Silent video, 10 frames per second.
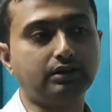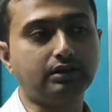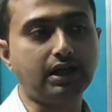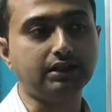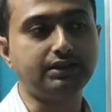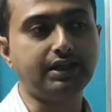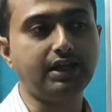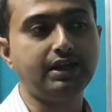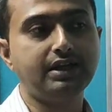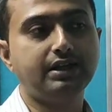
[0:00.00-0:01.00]
কাঁধ দিয়ে
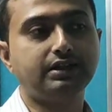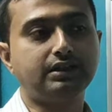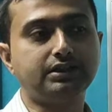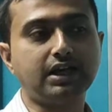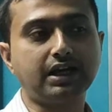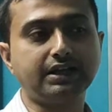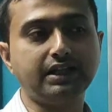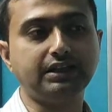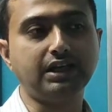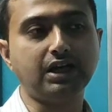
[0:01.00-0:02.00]
চাকা
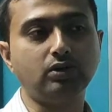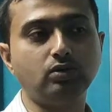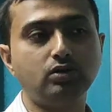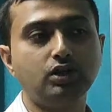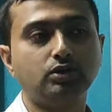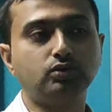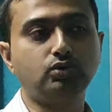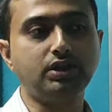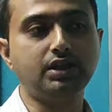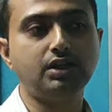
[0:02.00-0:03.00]
ঠেলতে লাগলো
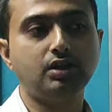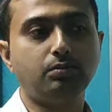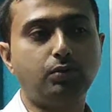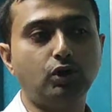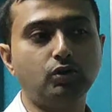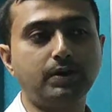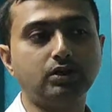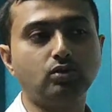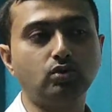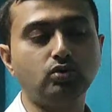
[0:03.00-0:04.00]
দুটি বলবান
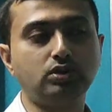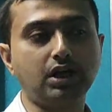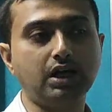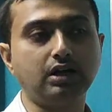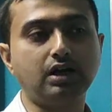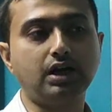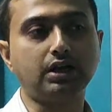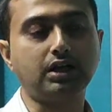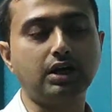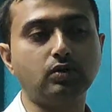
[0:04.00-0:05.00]
গরুর টান আর
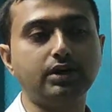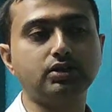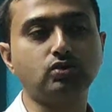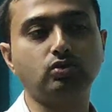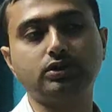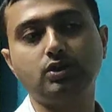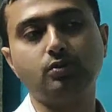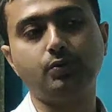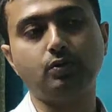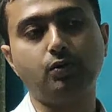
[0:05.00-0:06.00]
গারোয়ানের শক্তির
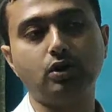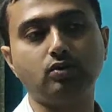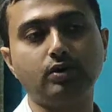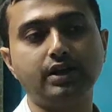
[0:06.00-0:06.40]
উপর ভর করে